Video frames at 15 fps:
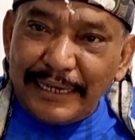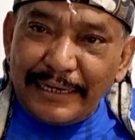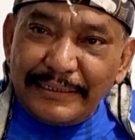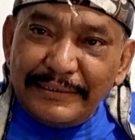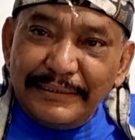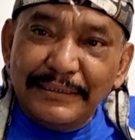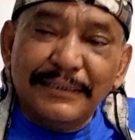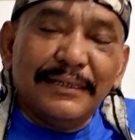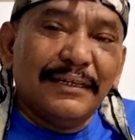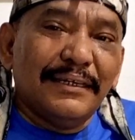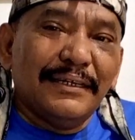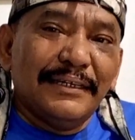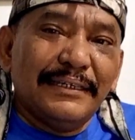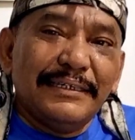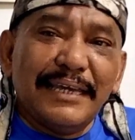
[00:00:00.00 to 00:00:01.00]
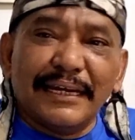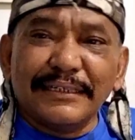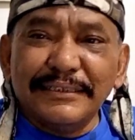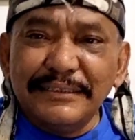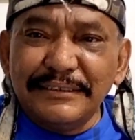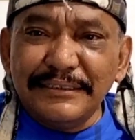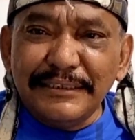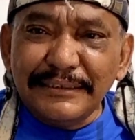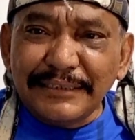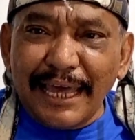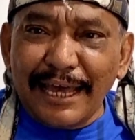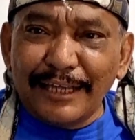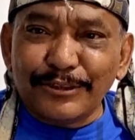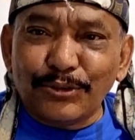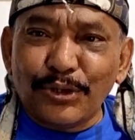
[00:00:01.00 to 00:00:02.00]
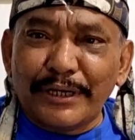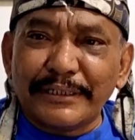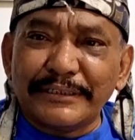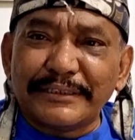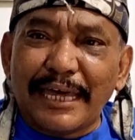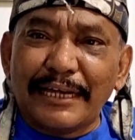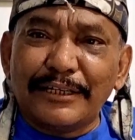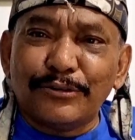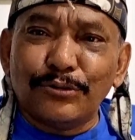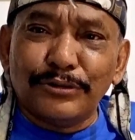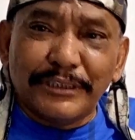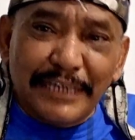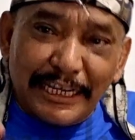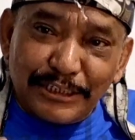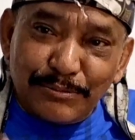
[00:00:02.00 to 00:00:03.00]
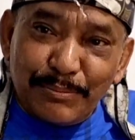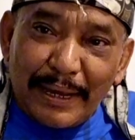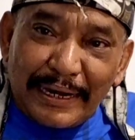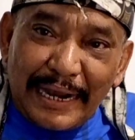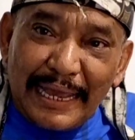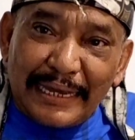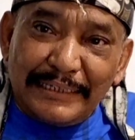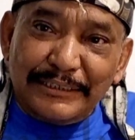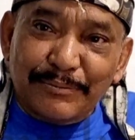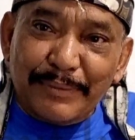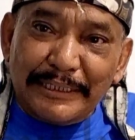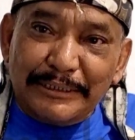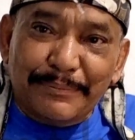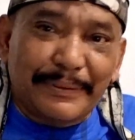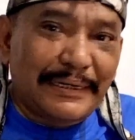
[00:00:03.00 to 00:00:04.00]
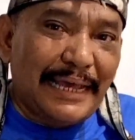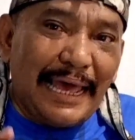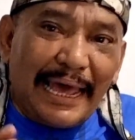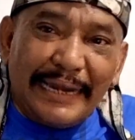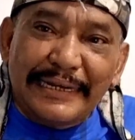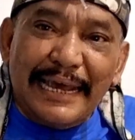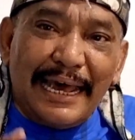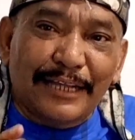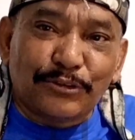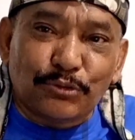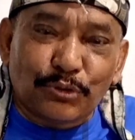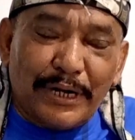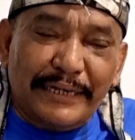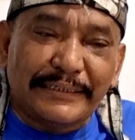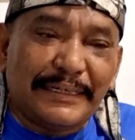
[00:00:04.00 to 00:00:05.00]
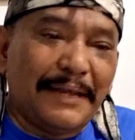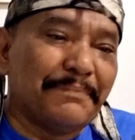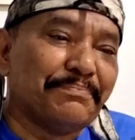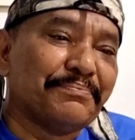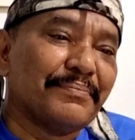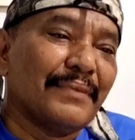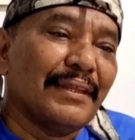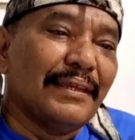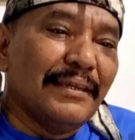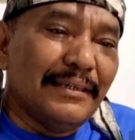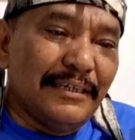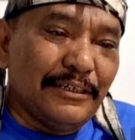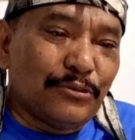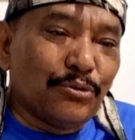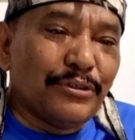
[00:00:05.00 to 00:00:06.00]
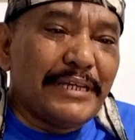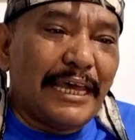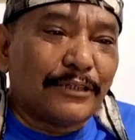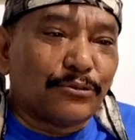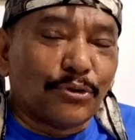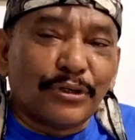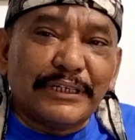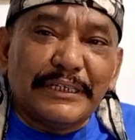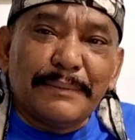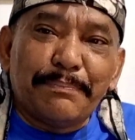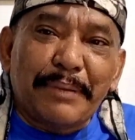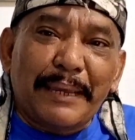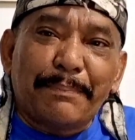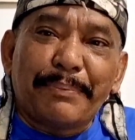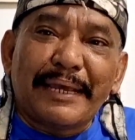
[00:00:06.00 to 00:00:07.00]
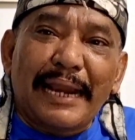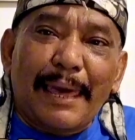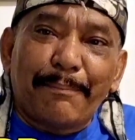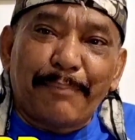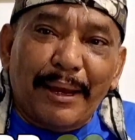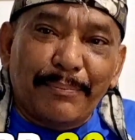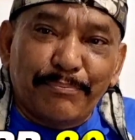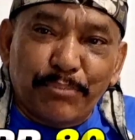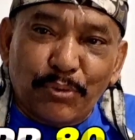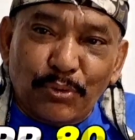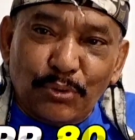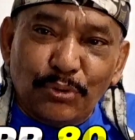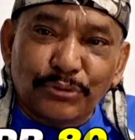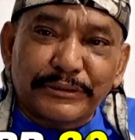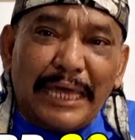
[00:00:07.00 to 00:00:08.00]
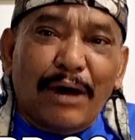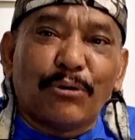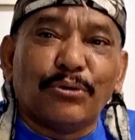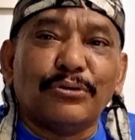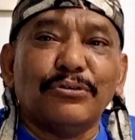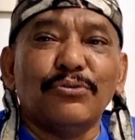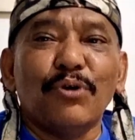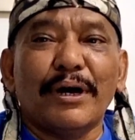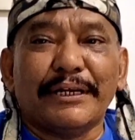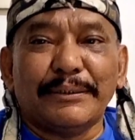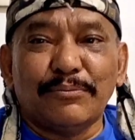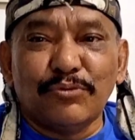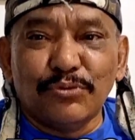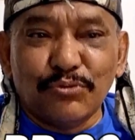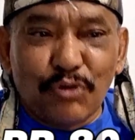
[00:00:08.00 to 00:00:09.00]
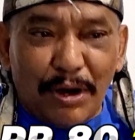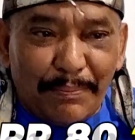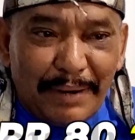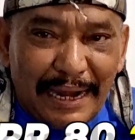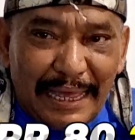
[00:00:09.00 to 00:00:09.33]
Jadi yang disita atau yang ditahan itu tidak sembarangan teman-teman, ada aturannya. Itu diatur di PP 80 tahun 2012